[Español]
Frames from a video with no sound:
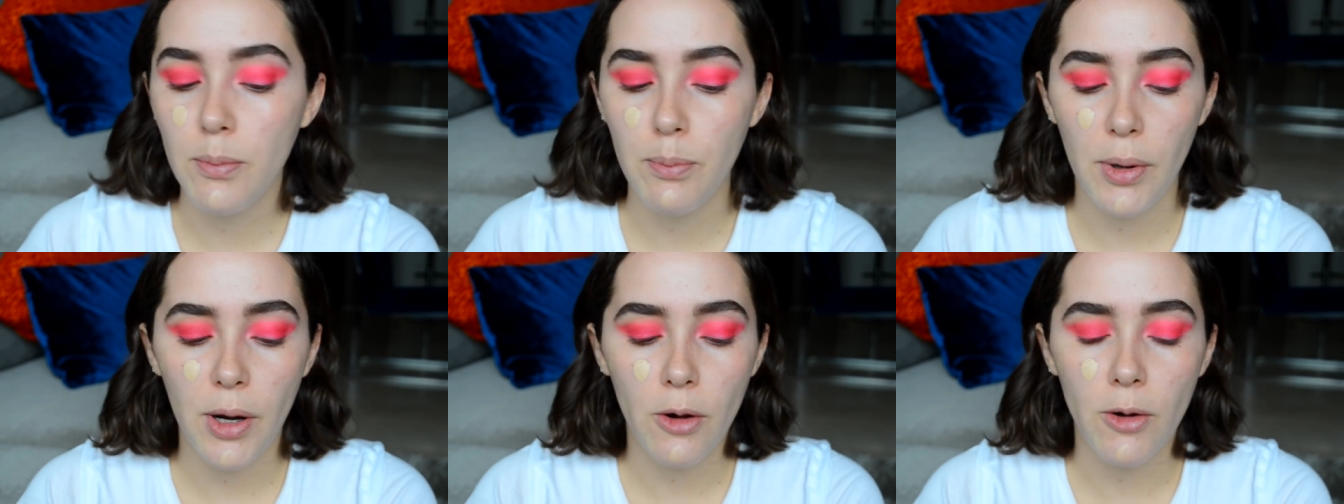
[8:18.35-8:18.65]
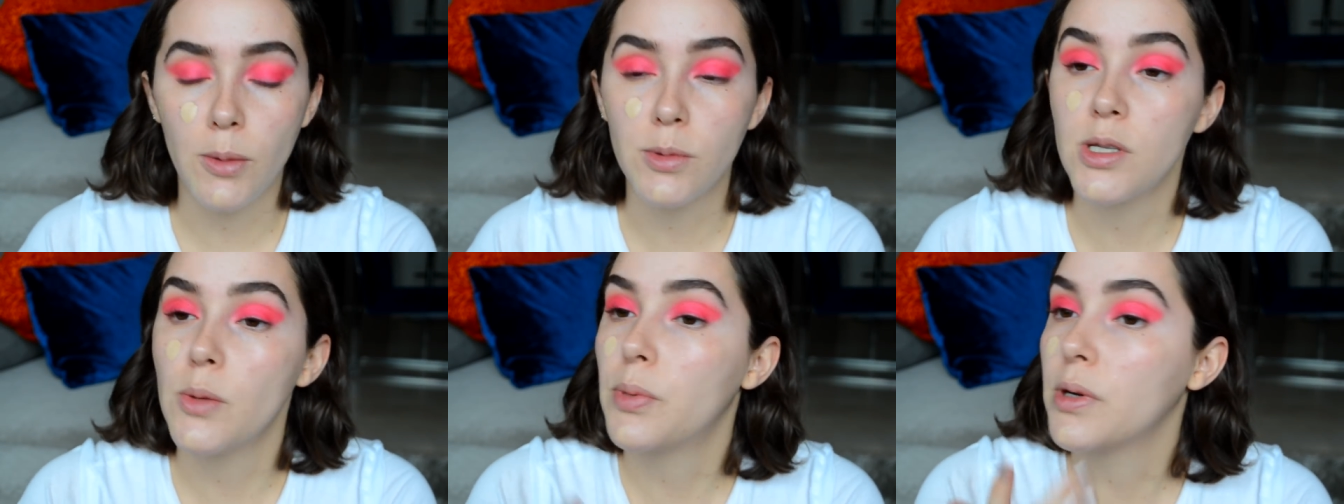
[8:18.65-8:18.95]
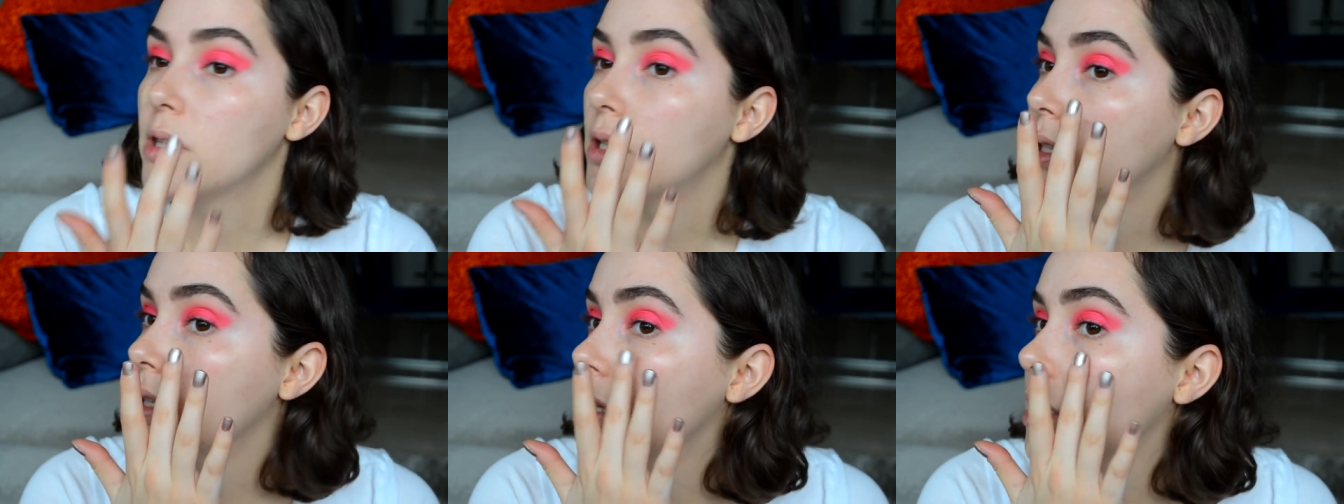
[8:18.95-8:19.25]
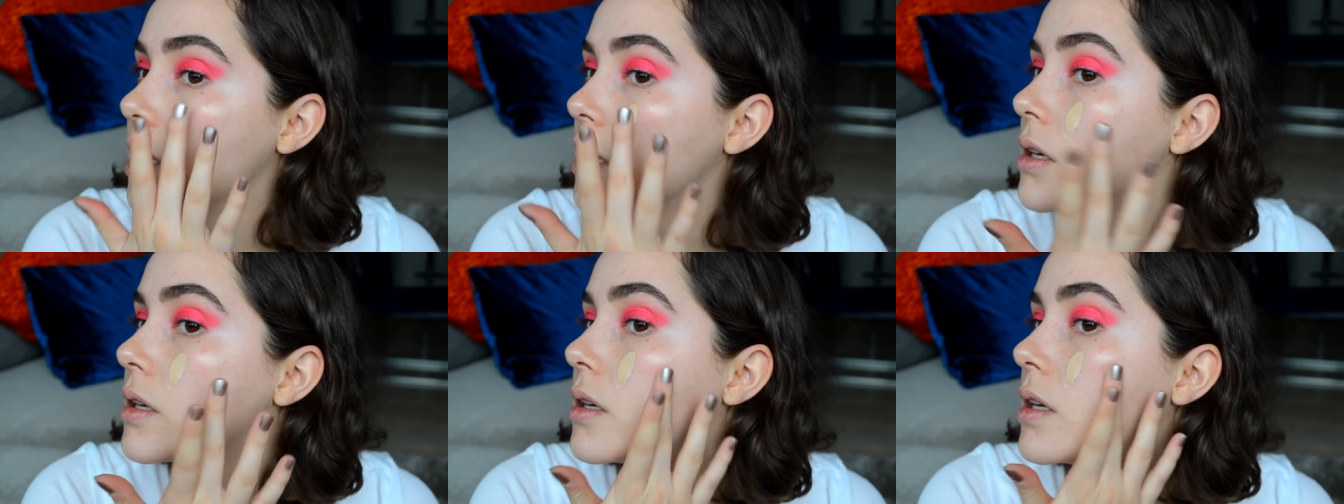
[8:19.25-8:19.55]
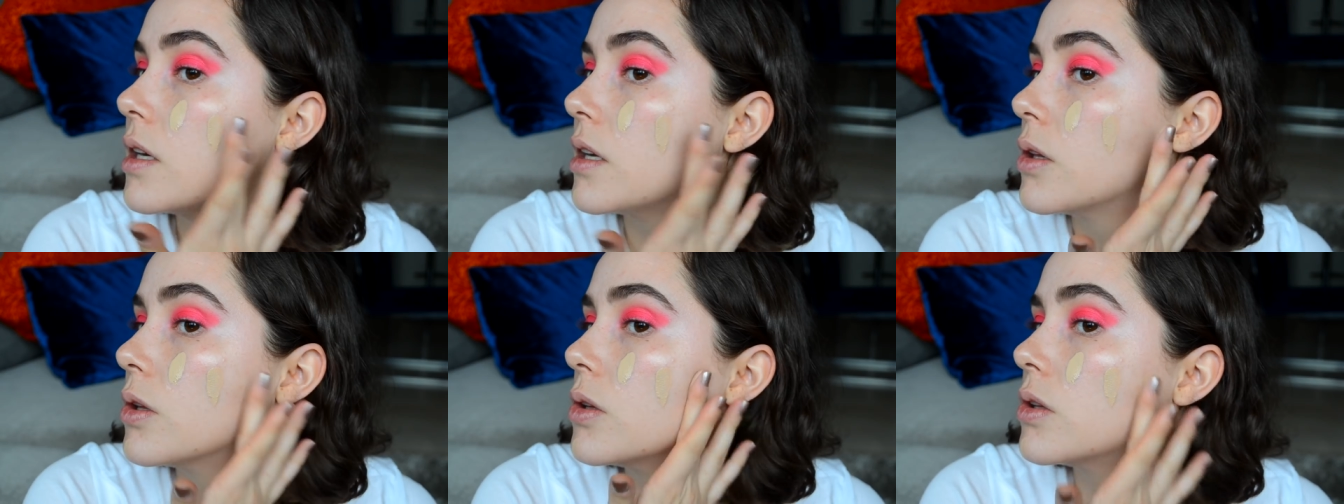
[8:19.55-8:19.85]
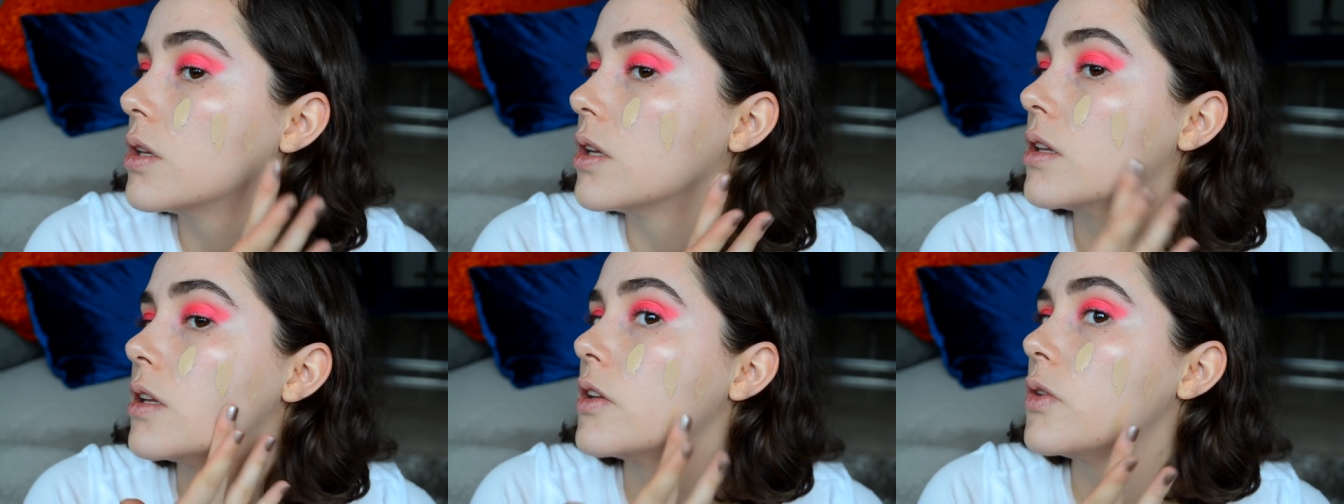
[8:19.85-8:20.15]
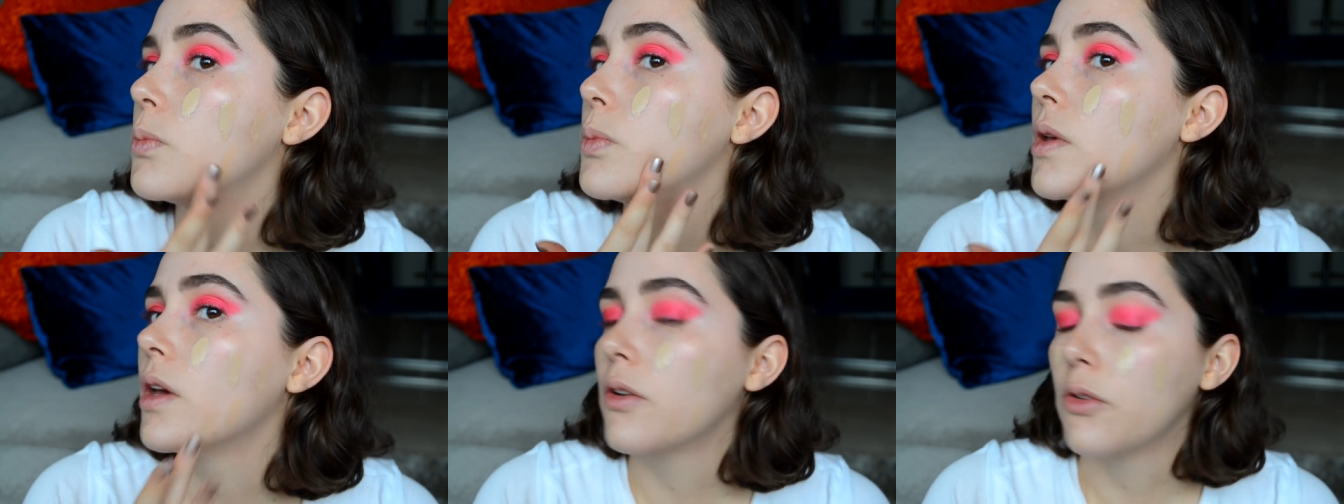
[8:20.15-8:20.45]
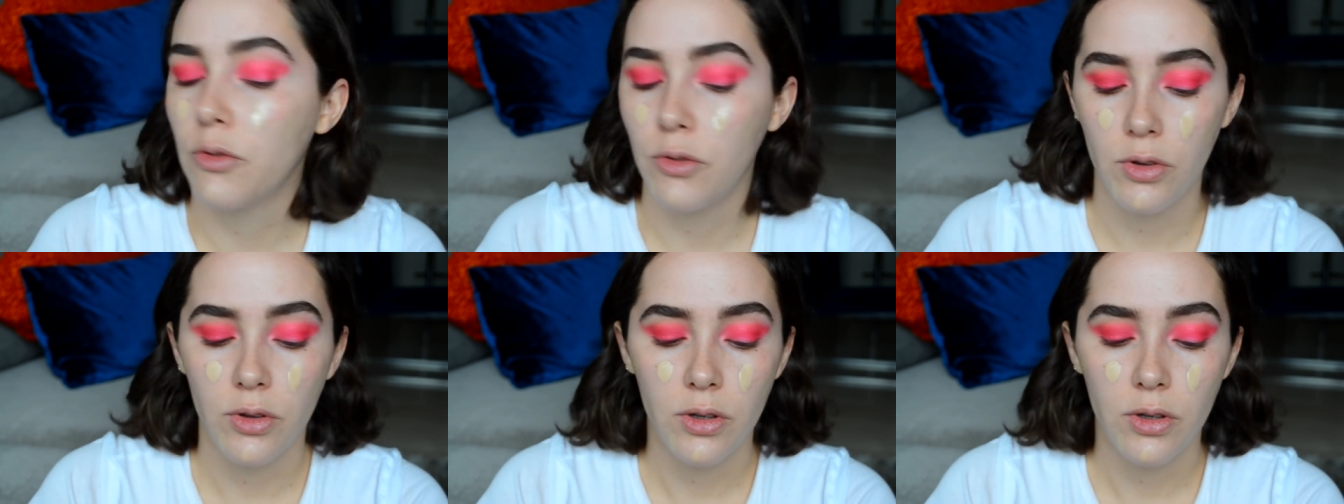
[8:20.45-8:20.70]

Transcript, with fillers: pero vamos a pretender que no tienes piel.